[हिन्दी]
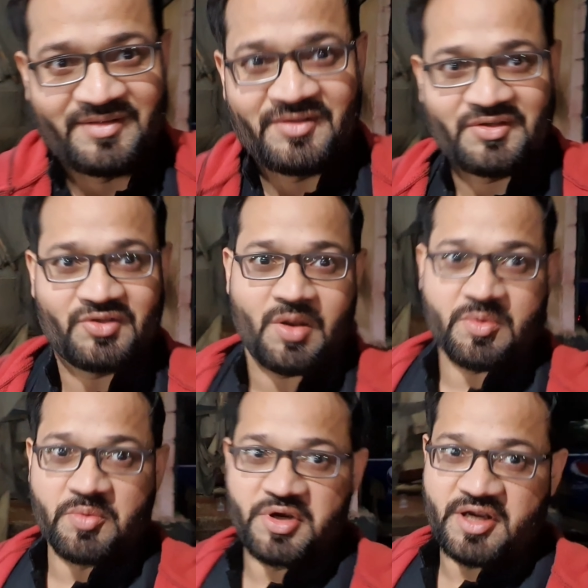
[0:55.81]
तो
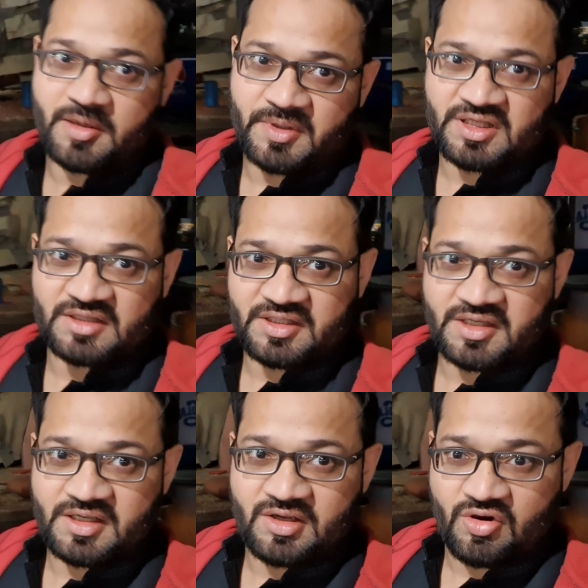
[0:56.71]
आपको भी डिटेल बताते
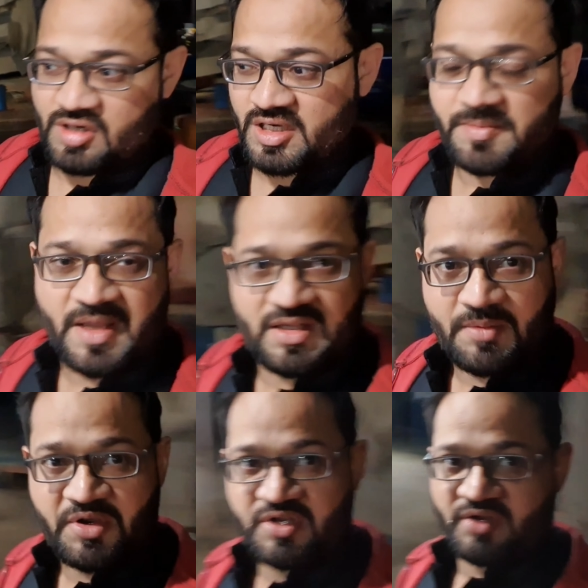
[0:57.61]
हैं और अली भाई का
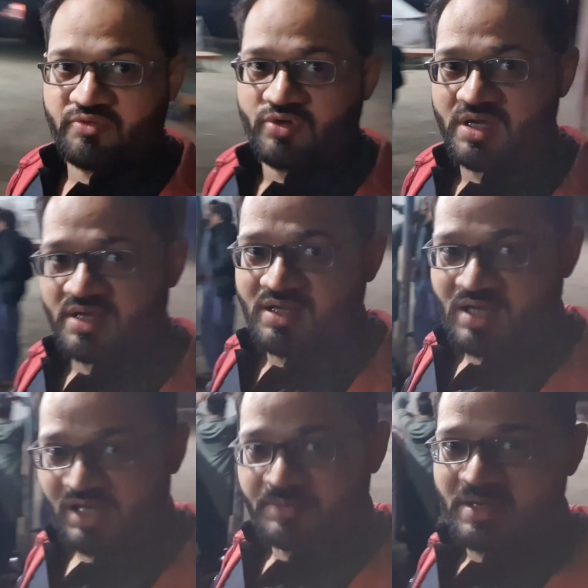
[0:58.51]
भी इंटरव्यू है
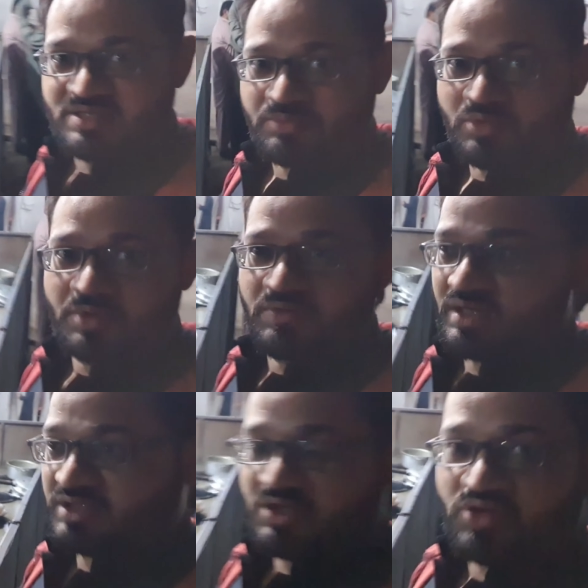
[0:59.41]
अली भाई से आपको
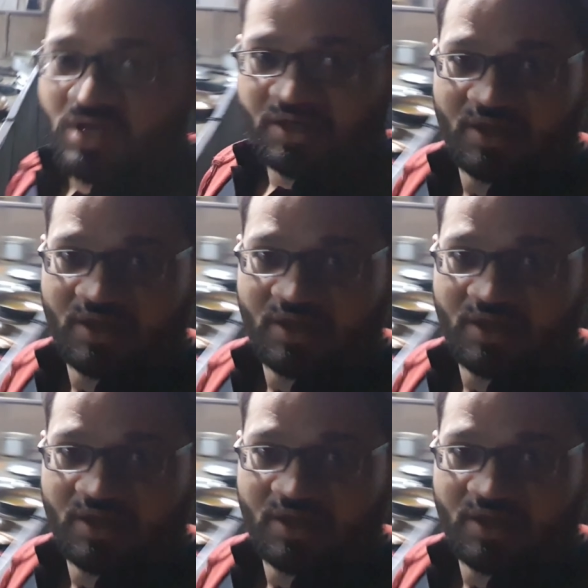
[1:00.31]
मिलवाते हैं जो यहाँ